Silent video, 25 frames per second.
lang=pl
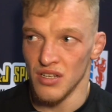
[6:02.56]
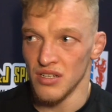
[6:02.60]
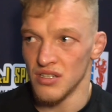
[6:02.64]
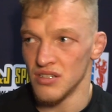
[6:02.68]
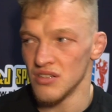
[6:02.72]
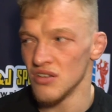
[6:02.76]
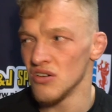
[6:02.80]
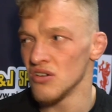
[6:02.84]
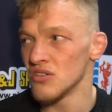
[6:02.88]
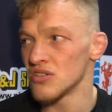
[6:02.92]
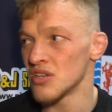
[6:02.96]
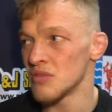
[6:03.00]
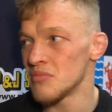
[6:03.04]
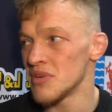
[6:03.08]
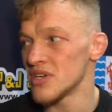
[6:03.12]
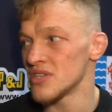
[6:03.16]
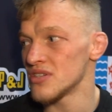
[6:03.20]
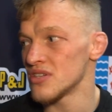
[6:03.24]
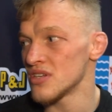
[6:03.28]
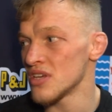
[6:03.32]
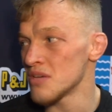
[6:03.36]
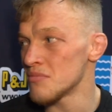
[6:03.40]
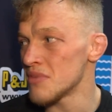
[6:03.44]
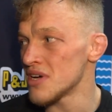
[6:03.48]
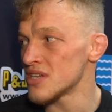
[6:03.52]
no nie,
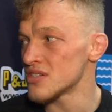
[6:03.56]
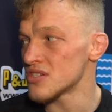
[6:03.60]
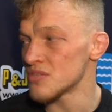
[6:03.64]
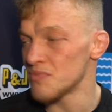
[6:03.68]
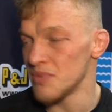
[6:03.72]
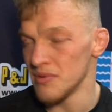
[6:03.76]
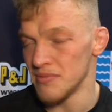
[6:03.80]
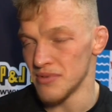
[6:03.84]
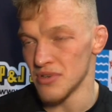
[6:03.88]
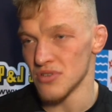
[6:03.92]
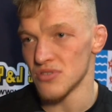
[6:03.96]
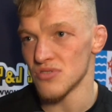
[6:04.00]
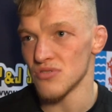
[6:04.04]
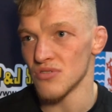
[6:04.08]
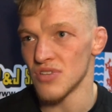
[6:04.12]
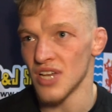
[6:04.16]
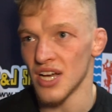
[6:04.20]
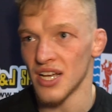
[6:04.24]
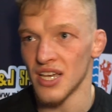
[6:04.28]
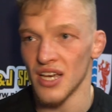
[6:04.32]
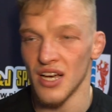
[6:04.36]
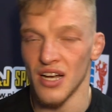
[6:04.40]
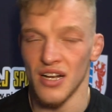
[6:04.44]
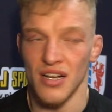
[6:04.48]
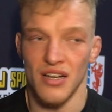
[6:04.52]
nie będzie po prostu
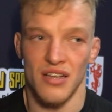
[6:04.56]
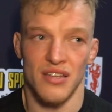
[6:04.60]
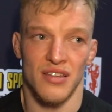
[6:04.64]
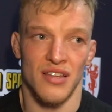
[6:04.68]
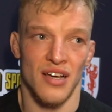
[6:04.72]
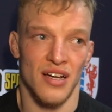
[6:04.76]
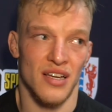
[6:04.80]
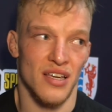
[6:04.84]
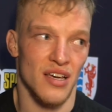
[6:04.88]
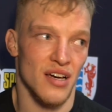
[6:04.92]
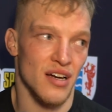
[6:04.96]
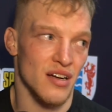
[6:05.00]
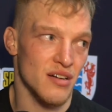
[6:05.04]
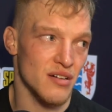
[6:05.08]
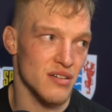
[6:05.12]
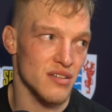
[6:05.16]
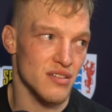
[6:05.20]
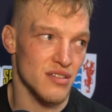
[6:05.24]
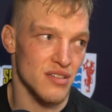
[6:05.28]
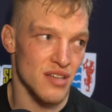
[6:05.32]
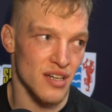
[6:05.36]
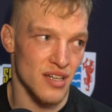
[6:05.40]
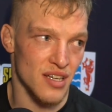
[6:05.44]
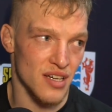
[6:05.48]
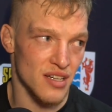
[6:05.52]
tak jak, tak, jak,
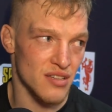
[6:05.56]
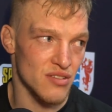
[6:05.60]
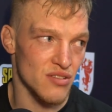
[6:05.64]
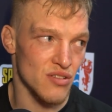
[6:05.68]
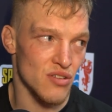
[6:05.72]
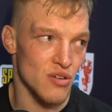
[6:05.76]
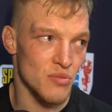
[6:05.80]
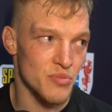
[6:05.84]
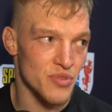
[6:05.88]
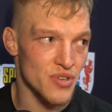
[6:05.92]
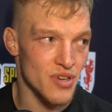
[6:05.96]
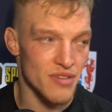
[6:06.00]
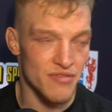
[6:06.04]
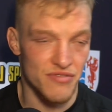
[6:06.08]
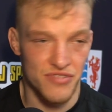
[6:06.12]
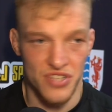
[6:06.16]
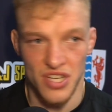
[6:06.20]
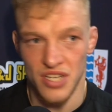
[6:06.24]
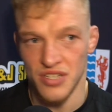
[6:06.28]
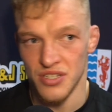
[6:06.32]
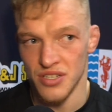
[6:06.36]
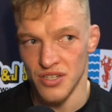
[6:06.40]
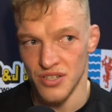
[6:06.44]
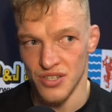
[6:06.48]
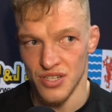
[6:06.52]
tak jak to robiłem
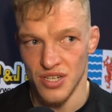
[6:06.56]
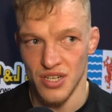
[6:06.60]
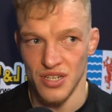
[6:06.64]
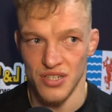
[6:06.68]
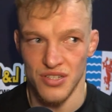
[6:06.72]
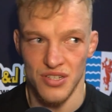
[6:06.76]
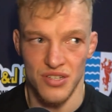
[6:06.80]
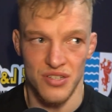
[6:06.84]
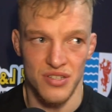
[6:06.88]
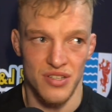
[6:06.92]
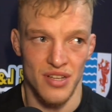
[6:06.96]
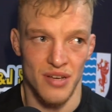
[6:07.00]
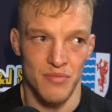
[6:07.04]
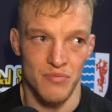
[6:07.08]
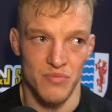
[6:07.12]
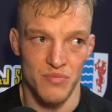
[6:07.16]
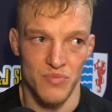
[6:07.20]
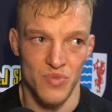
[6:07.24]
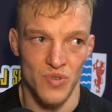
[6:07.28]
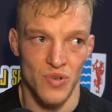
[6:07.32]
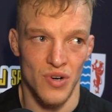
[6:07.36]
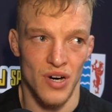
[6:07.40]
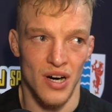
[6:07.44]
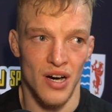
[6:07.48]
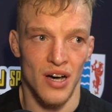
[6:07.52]
wcześniej, że gdzieś tam
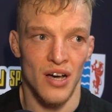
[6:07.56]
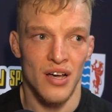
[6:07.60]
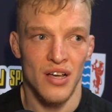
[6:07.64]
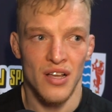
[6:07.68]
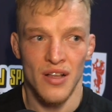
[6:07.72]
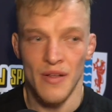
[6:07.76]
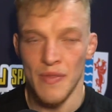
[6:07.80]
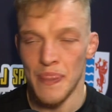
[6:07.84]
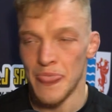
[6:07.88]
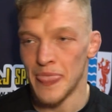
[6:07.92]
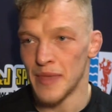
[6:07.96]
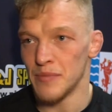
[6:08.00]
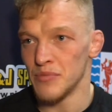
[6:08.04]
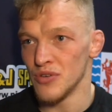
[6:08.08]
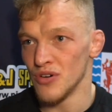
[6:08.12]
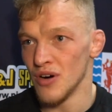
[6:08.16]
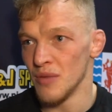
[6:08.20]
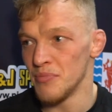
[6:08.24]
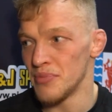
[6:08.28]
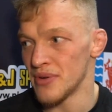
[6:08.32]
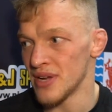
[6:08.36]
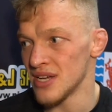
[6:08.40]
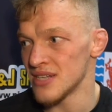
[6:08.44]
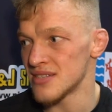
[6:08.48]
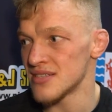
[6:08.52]
była, była
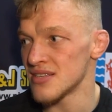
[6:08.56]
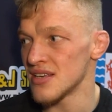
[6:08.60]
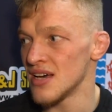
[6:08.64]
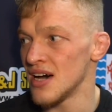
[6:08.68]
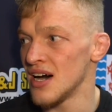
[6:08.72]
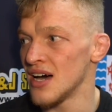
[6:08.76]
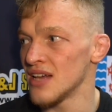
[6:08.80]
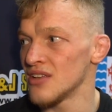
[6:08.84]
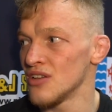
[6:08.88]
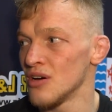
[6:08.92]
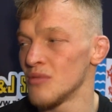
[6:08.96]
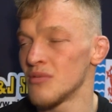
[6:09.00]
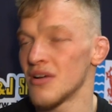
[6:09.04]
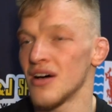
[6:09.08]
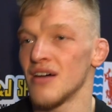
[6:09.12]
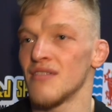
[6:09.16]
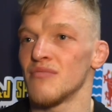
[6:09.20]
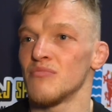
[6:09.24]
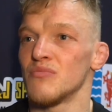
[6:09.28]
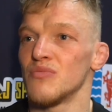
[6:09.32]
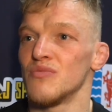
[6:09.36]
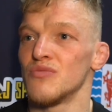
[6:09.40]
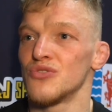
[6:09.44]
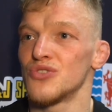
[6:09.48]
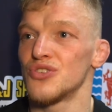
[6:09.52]
presja, dobra,
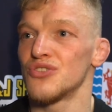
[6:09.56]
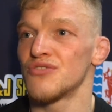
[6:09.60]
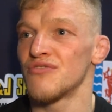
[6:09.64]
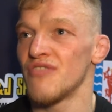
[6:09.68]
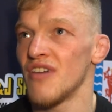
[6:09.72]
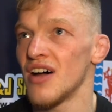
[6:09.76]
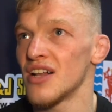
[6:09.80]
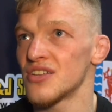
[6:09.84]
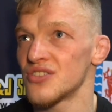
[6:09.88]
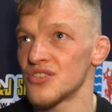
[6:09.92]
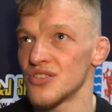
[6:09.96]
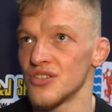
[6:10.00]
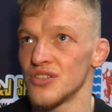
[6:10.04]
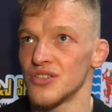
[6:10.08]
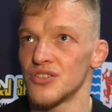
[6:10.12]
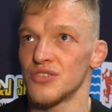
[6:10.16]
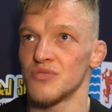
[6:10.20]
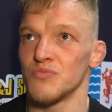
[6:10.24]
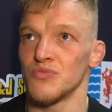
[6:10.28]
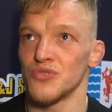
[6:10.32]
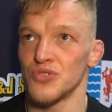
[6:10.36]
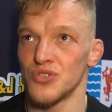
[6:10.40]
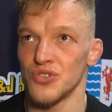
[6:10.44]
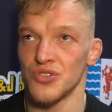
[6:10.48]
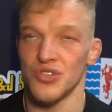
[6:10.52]
musisz
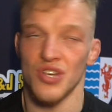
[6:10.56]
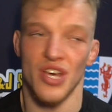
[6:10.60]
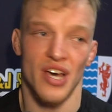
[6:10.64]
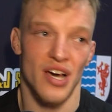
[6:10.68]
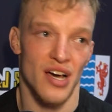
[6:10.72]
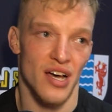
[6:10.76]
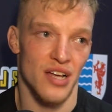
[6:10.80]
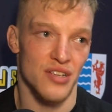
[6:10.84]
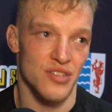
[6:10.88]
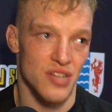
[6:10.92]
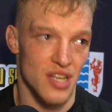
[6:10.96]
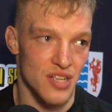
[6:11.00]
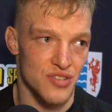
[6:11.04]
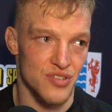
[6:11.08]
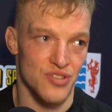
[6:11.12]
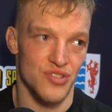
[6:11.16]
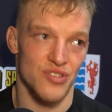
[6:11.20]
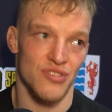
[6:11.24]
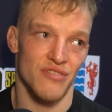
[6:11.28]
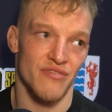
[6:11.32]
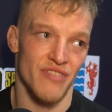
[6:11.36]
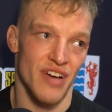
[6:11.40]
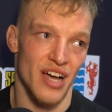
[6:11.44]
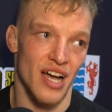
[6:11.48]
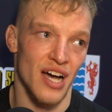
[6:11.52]
walczyć, musisz jechać, lecieć
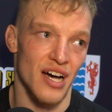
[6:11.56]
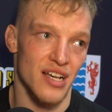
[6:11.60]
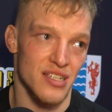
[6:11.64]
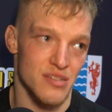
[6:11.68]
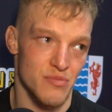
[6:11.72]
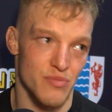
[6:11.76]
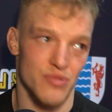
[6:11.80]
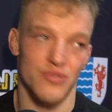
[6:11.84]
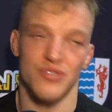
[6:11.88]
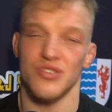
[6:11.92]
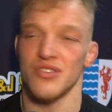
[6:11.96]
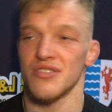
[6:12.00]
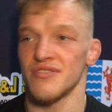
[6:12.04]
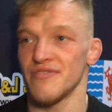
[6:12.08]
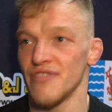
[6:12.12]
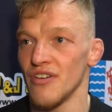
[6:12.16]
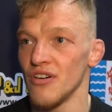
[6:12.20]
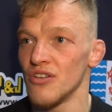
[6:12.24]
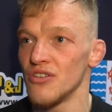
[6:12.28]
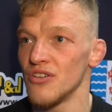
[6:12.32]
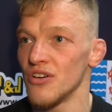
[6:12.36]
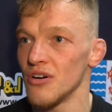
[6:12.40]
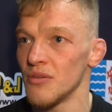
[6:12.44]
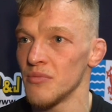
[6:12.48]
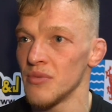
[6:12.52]
do Vegas, bo cię
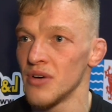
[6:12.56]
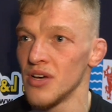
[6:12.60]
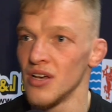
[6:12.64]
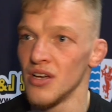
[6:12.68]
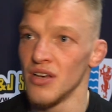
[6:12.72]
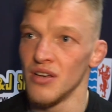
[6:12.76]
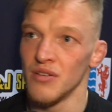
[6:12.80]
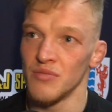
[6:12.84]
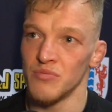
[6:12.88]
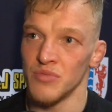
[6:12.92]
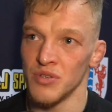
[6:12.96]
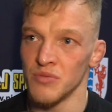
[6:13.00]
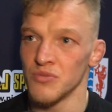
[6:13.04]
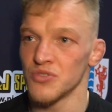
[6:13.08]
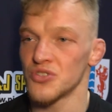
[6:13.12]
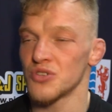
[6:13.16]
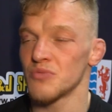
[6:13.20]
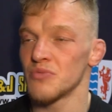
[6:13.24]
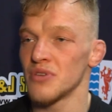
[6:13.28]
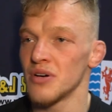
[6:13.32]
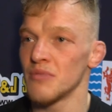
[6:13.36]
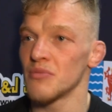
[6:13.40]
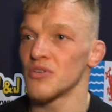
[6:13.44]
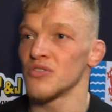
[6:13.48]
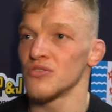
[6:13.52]
zwolnią, mimo że
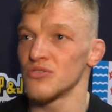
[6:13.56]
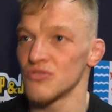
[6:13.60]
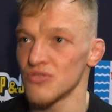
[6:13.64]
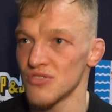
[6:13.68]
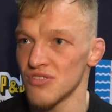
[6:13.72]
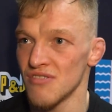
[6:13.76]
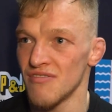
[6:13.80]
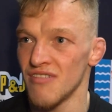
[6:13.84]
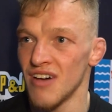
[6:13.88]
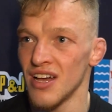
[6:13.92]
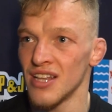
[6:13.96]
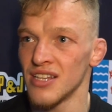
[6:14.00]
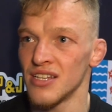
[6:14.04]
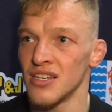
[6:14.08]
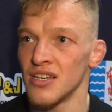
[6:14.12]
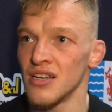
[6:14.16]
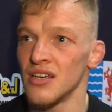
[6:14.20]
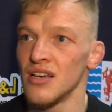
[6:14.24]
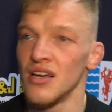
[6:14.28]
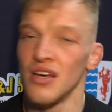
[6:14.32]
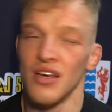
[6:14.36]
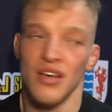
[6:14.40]
byłem kontuzjowany,